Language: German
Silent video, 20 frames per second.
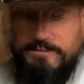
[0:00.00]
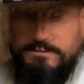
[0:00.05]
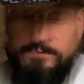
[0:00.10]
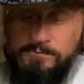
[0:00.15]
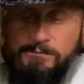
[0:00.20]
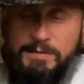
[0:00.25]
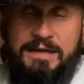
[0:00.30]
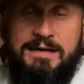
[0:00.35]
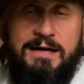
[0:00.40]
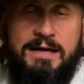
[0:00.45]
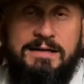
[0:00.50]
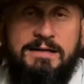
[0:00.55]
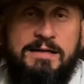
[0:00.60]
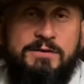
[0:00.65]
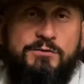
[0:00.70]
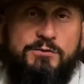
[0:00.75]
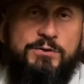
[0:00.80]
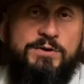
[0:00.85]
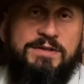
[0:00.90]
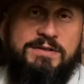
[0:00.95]
Man kann
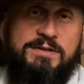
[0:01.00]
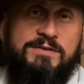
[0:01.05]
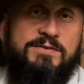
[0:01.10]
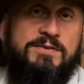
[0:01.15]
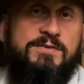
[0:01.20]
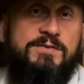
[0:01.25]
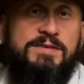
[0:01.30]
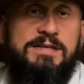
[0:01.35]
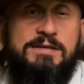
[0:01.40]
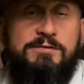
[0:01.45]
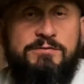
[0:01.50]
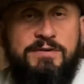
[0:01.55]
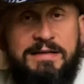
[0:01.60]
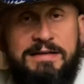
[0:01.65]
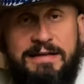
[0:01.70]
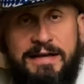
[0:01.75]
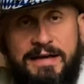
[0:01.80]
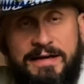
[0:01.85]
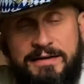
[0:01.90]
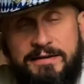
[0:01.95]
natürlich das ist nicht
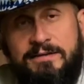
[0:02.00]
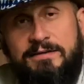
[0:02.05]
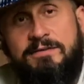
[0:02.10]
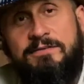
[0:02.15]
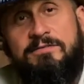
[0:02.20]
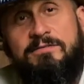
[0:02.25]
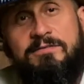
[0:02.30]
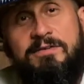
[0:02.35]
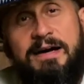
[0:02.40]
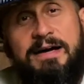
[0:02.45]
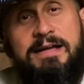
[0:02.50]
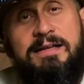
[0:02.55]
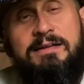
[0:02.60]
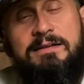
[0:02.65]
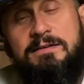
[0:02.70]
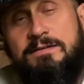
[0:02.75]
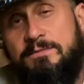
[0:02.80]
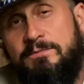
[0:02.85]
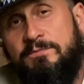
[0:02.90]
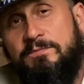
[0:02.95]
vergleichen,
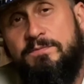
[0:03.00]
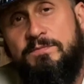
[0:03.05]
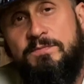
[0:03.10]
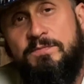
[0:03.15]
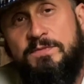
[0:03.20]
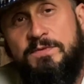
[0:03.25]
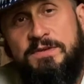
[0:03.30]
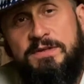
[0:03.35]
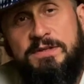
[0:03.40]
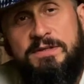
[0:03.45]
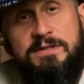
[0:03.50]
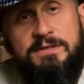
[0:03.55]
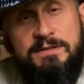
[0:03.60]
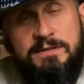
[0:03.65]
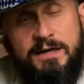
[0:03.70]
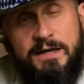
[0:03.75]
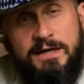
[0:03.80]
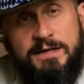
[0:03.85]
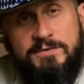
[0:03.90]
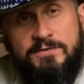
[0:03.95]
weil die
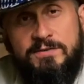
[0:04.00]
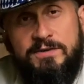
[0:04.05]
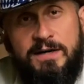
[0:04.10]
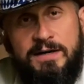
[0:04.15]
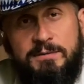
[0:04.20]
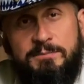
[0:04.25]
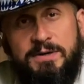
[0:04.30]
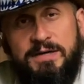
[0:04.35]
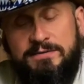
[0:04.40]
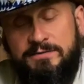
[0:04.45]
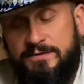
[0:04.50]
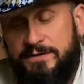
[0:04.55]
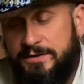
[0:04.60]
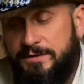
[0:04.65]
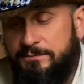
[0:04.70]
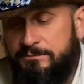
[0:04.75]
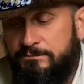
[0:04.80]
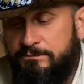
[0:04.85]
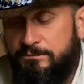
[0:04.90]
KSK-Matte